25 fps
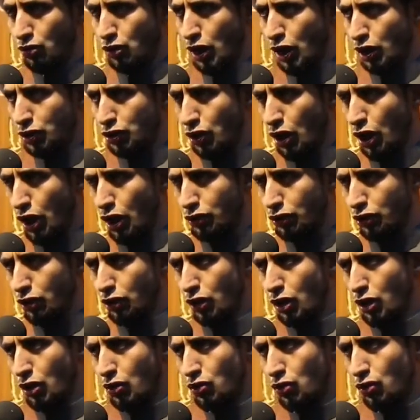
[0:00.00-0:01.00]

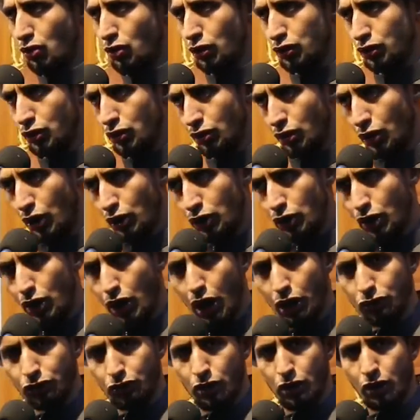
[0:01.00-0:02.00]
والاساتذه
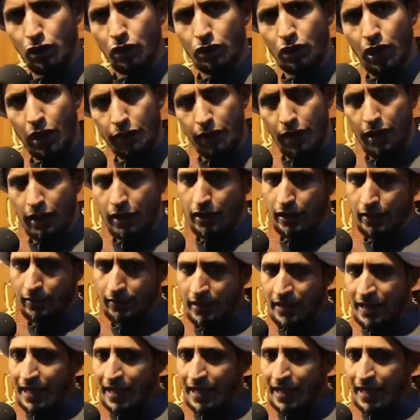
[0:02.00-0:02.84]
وكذا الى